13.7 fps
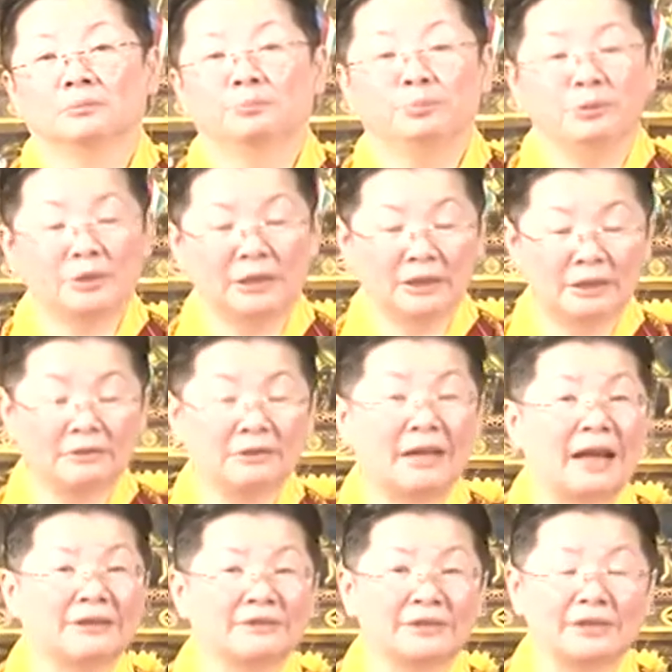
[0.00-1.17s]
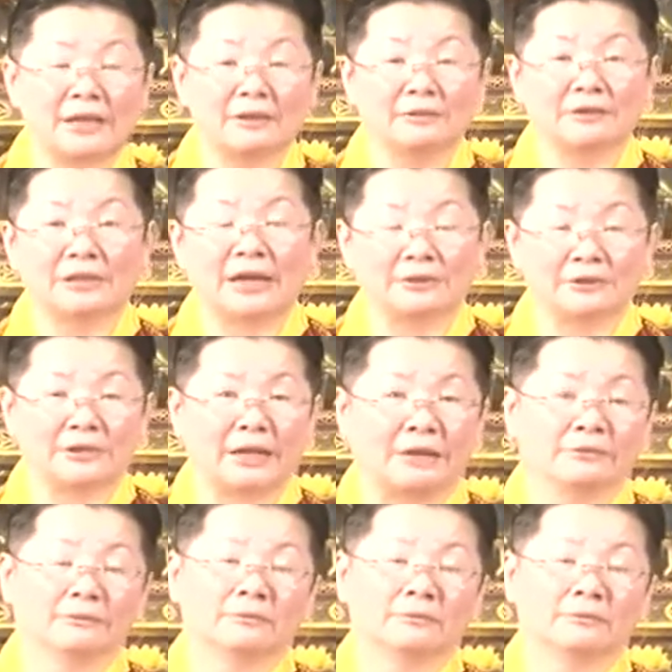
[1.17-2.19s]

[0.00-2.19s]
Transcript: 不可能看谁讲谁。